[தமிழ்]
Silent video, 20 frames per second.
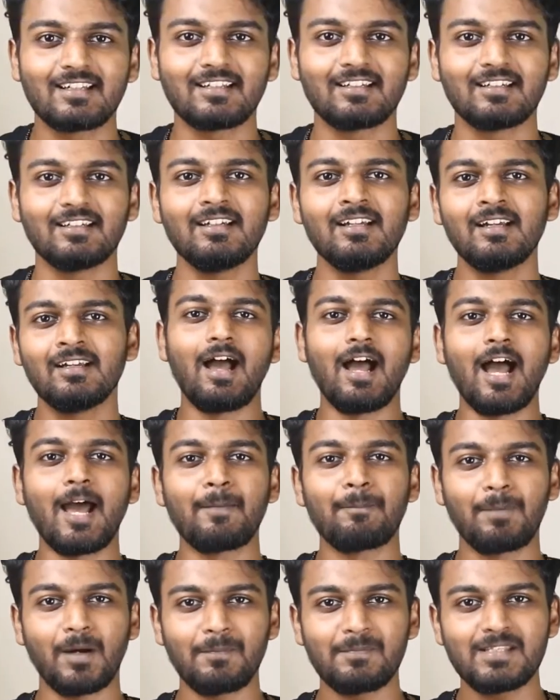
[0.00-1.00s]
இருக்கு
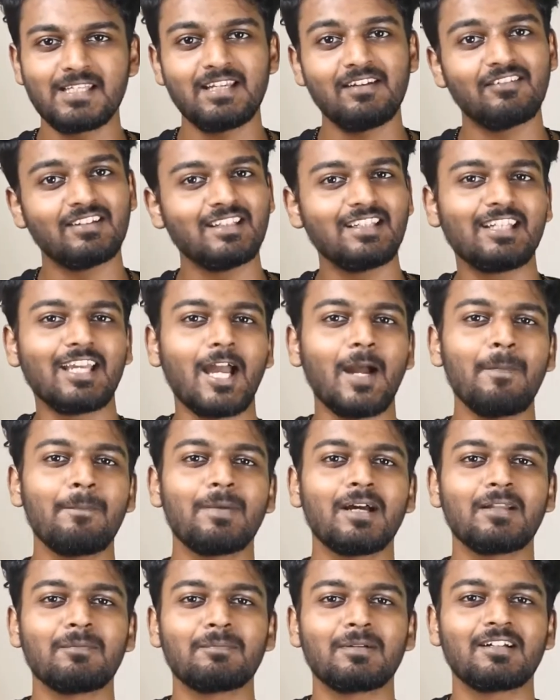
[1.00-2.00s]
அண்ட் பப்ஜியை வந்து ஏன்
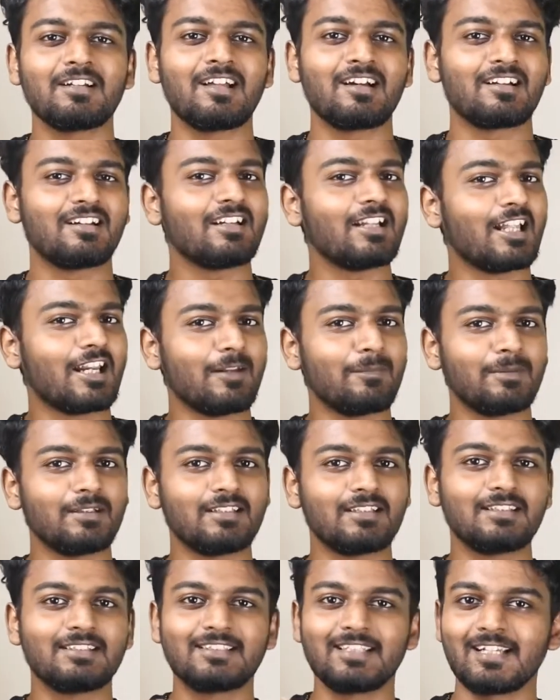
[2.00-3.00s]
பேன் பண்ணாங்கன்னு நிறைய
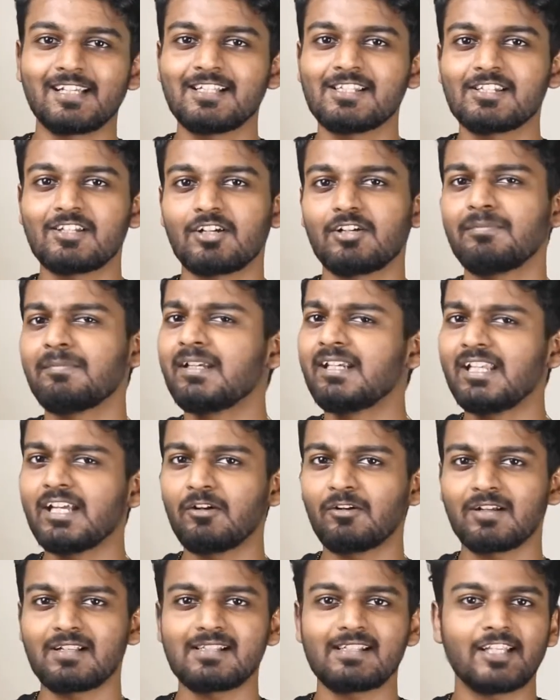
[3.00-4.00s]
பேத்துக்கு தெரிஞ்சிருக்கும்
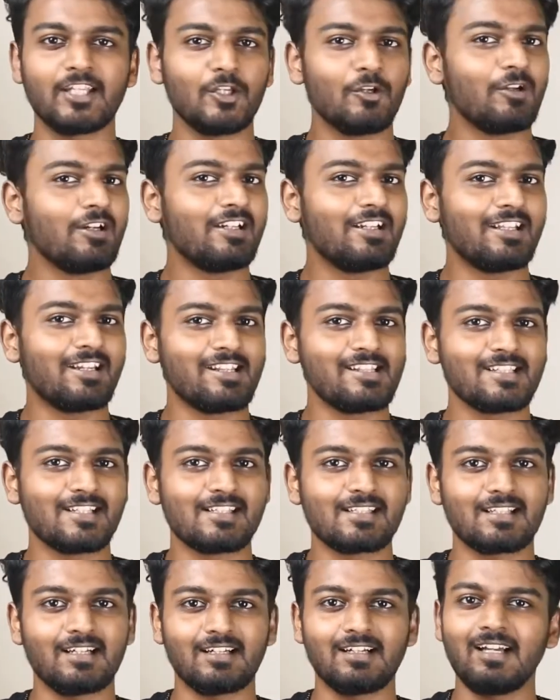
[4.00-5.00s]
இந்தியாவோட செக்யூரிட்டி
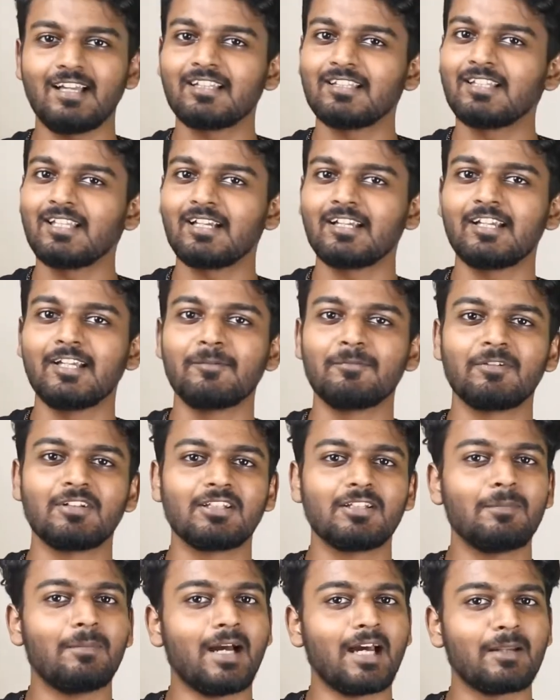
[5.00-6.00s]
ரீசன்ஸ்க்காக அந்த கேம்
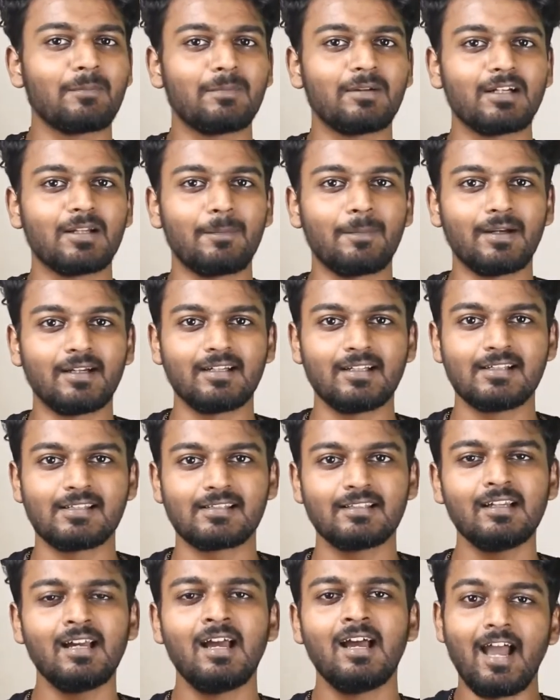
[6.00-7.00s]
வந்து பேன்
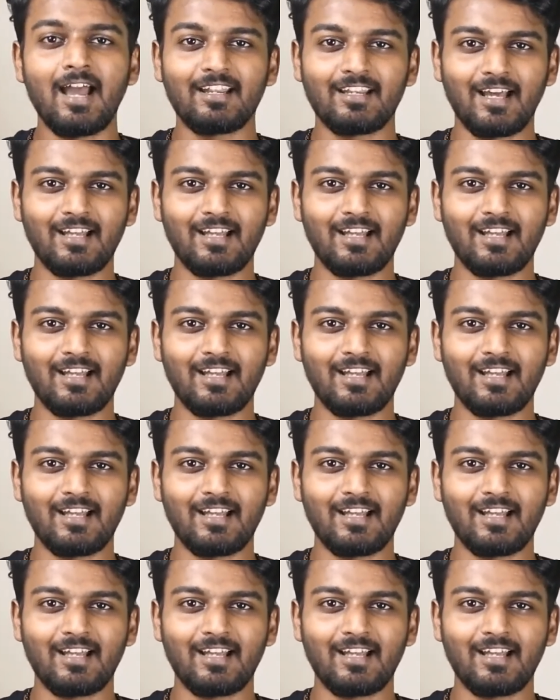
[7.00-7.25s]
பண்ணப்பட்டுச்சு அண்ட்